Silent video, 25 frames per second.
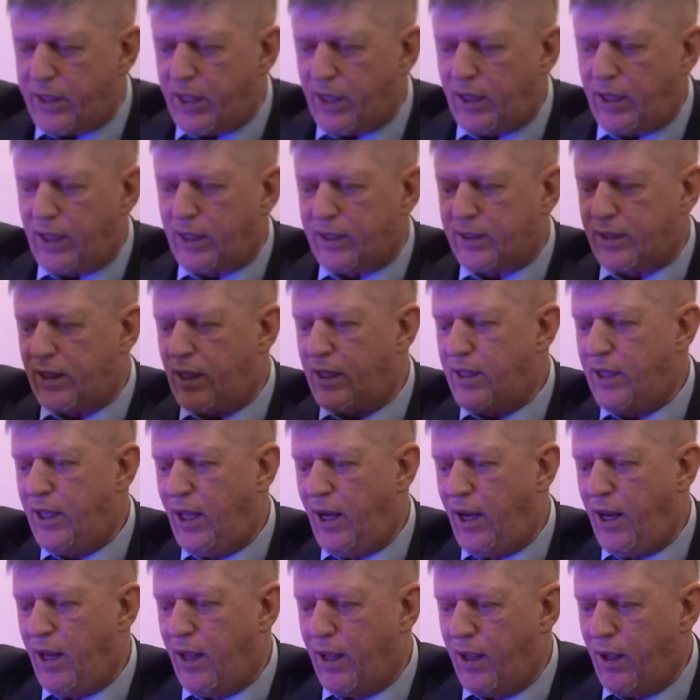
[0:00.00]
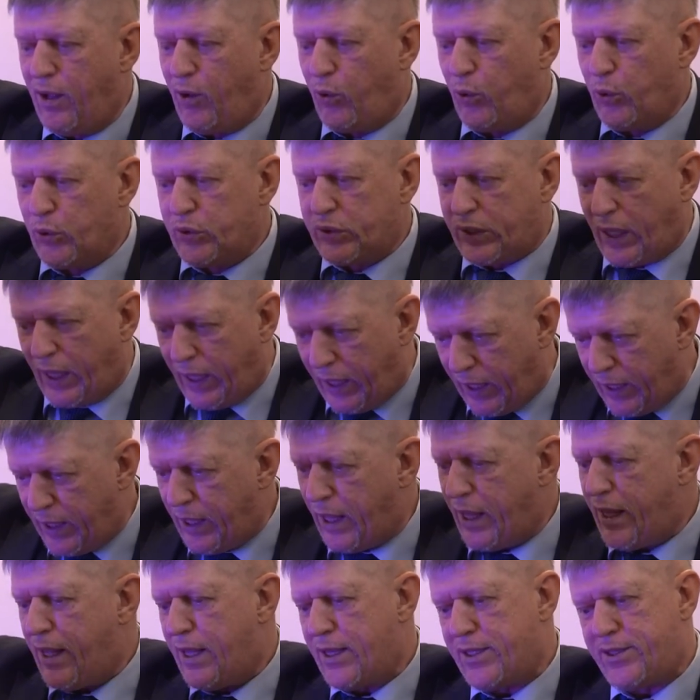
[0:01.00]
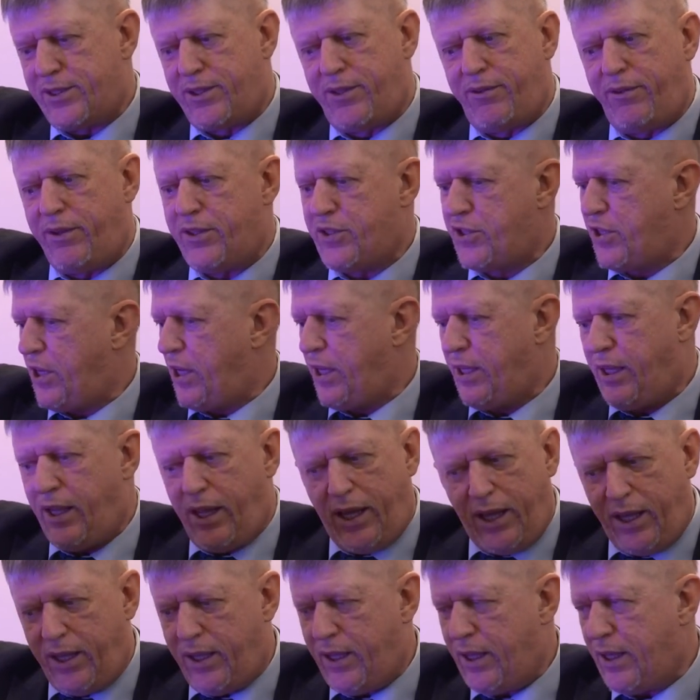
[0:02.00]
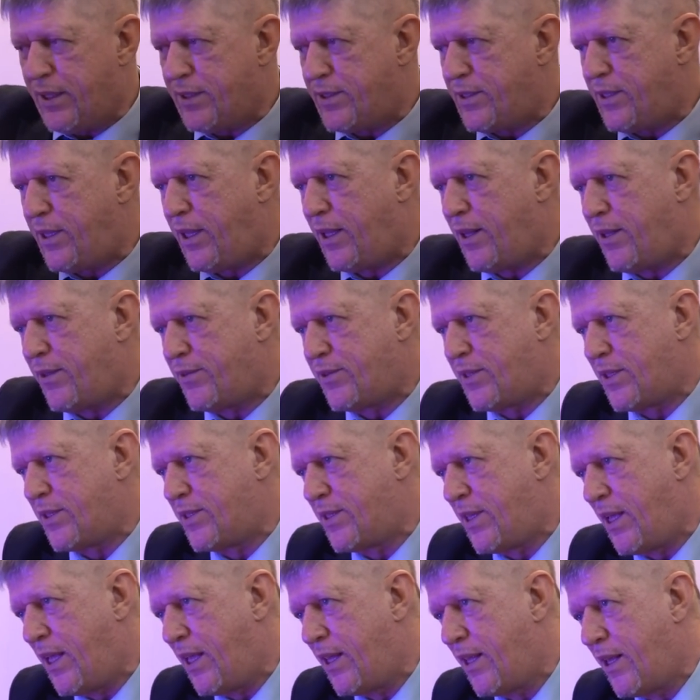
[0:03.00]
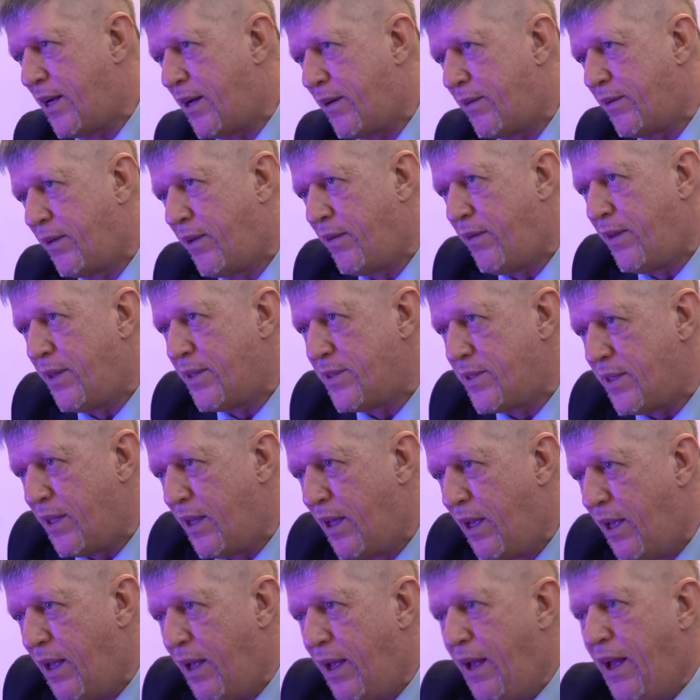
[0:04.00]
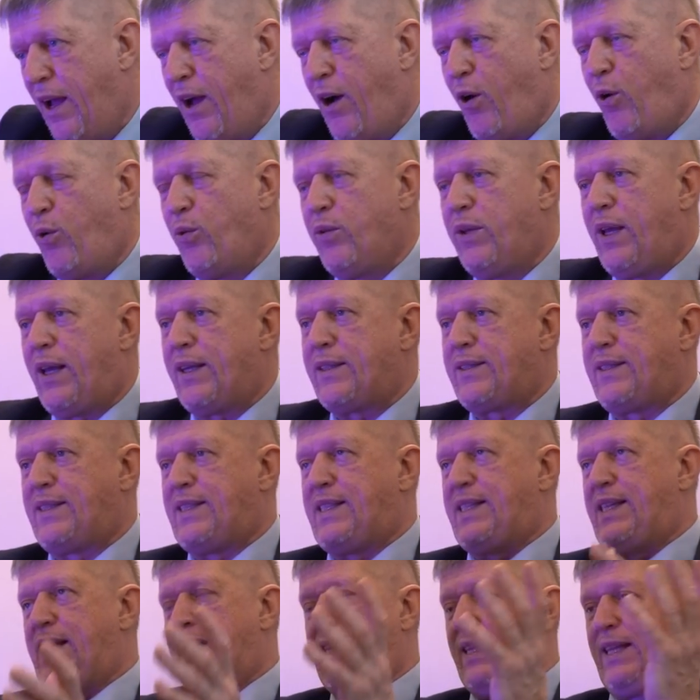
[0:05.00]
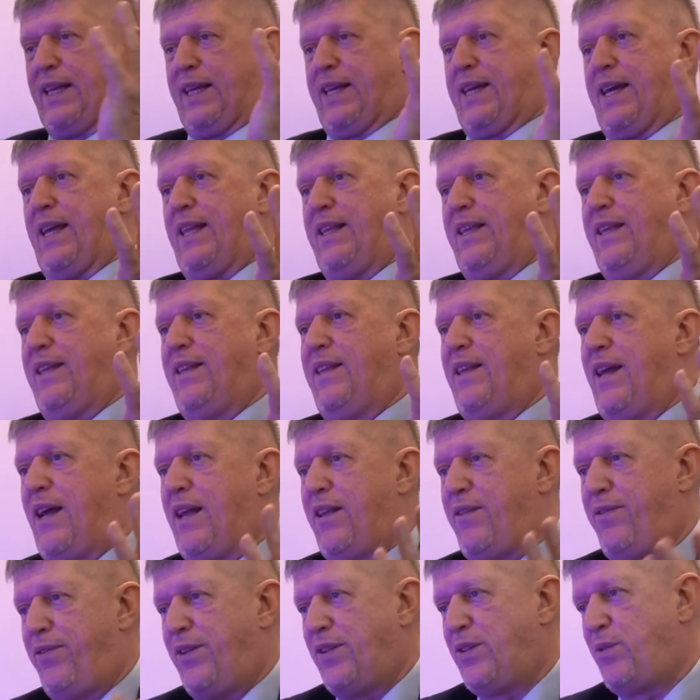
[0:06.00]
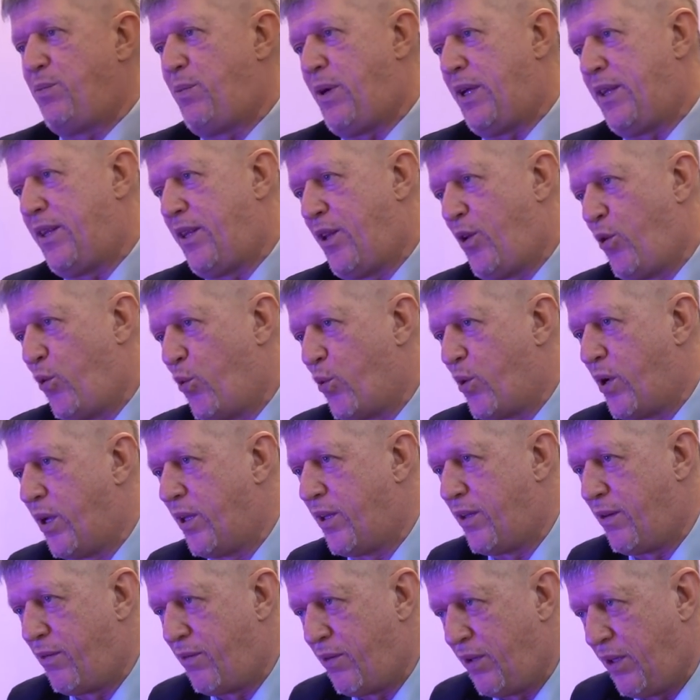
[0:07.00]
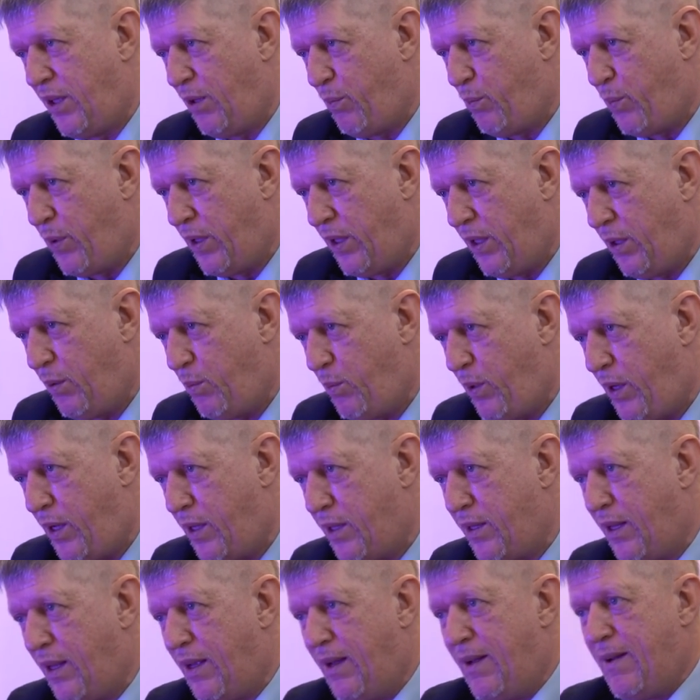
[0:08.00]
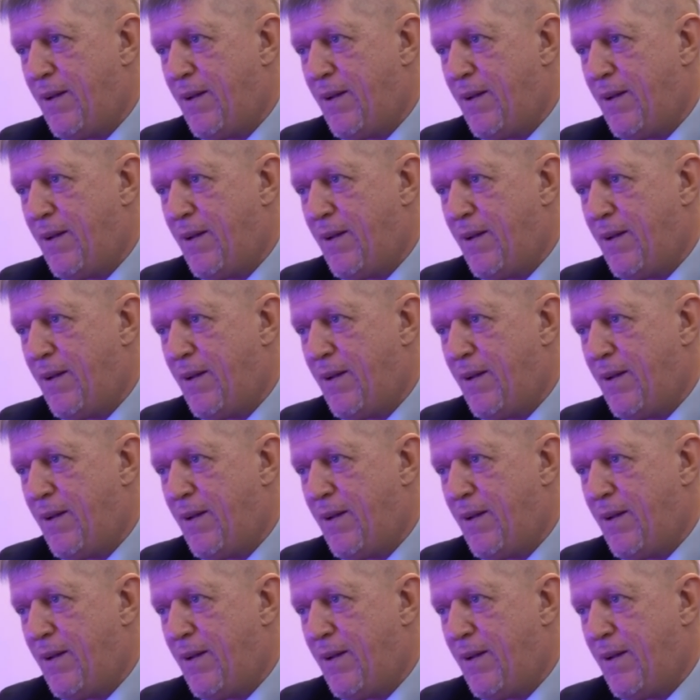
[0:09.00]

Тело отклонили, ускорение есть, движение есть, тело в состоянии равновесия. У нас целый кандидат физмат наук этого не понимает.